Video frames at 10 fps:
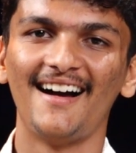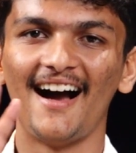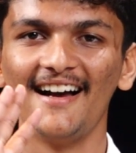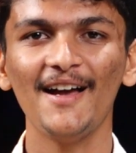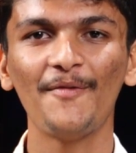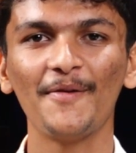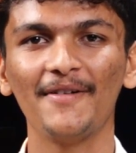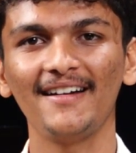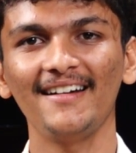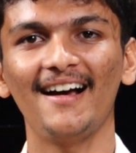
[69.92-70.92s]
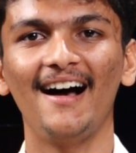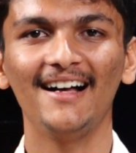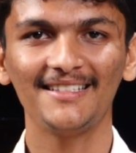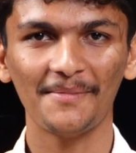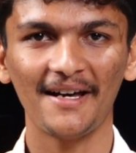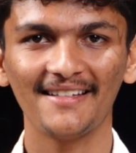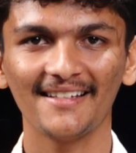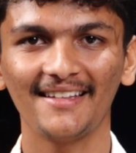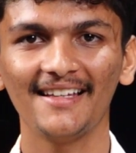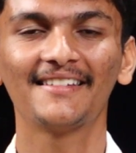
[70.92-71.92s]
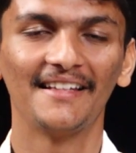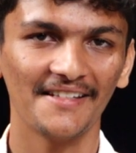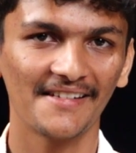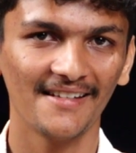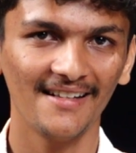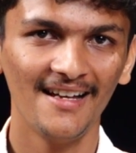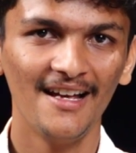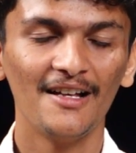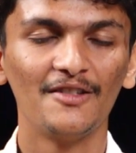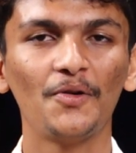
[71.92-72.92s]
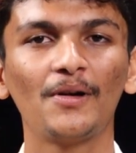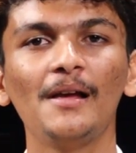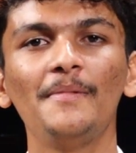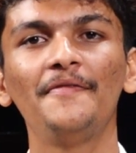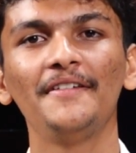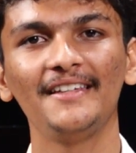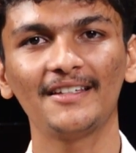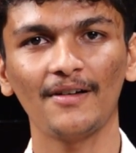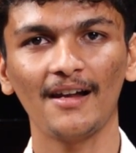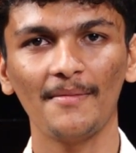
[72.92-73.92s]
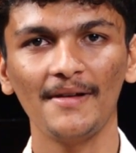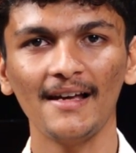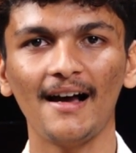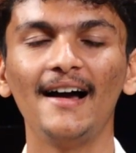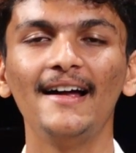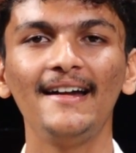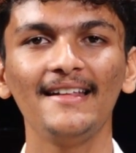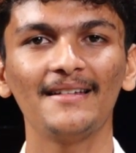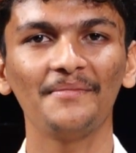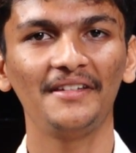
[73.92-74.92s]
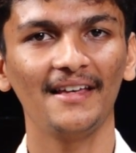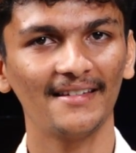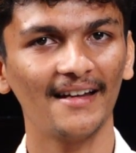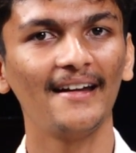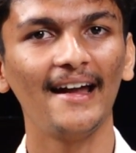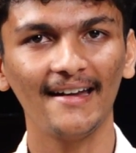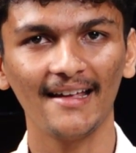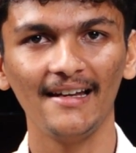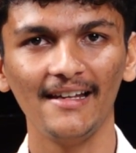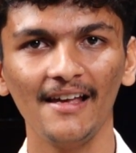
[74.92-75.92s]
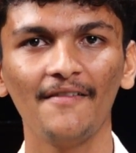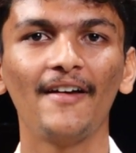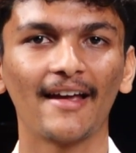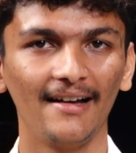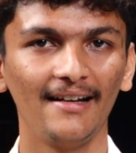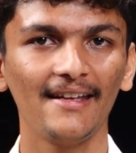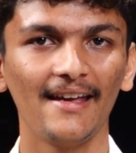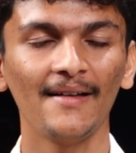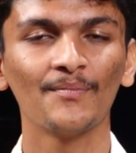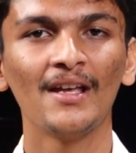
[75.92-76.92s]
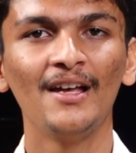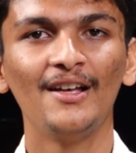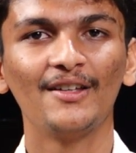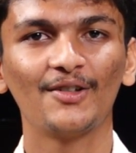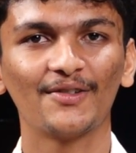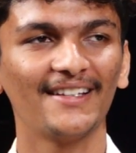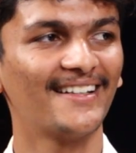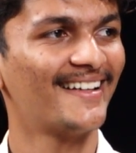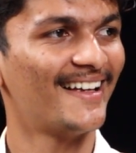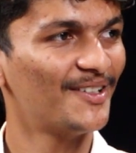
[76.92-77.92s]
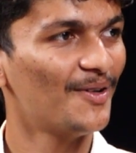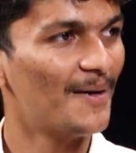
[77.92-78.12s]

हाय एवरीवन आज हमारे साथ है संजय सर जो कि अभी फिजिक्स वाला में आई आई टी जेम सी एस आर नेट के लिए फैकल्टी है सो so, सर कैसे हो